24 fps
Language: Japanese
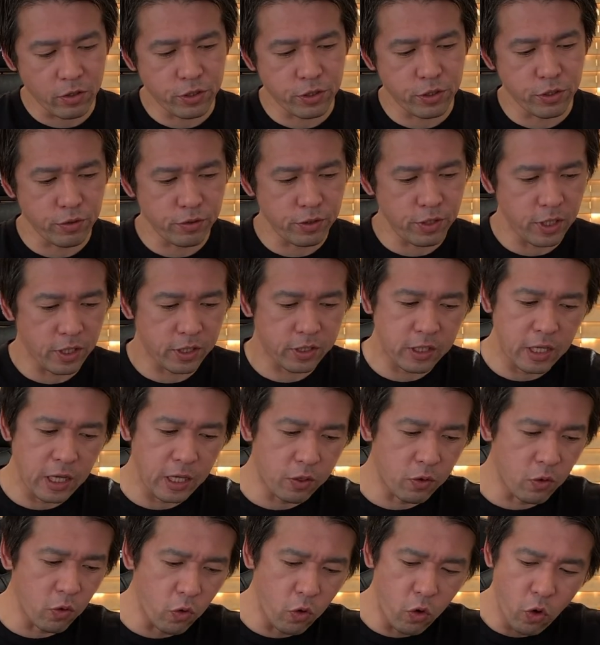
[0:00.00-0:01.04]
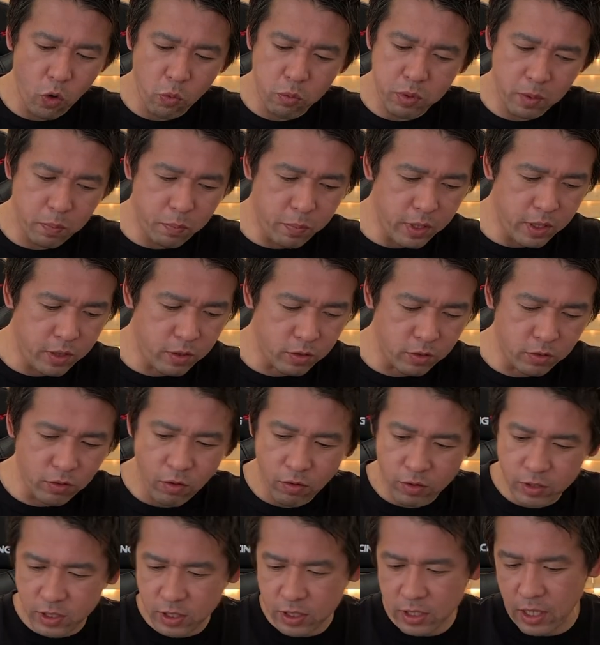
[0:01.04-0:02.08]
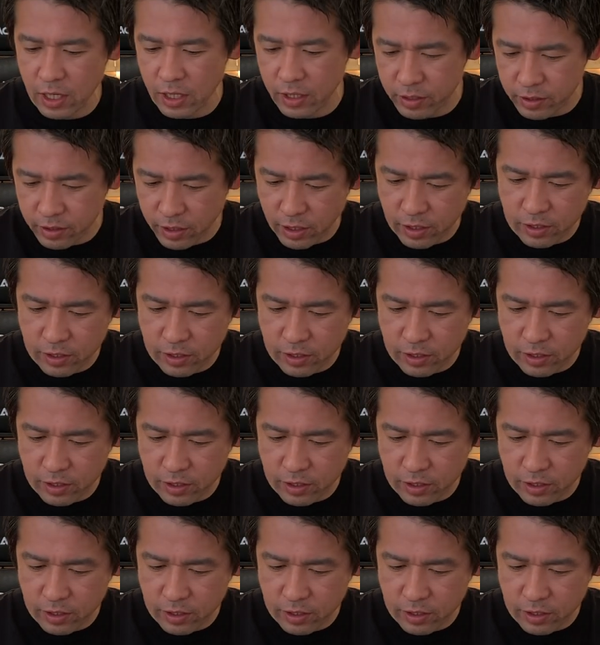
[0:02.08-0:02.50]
週にいっかいご褒美ビールのお時間で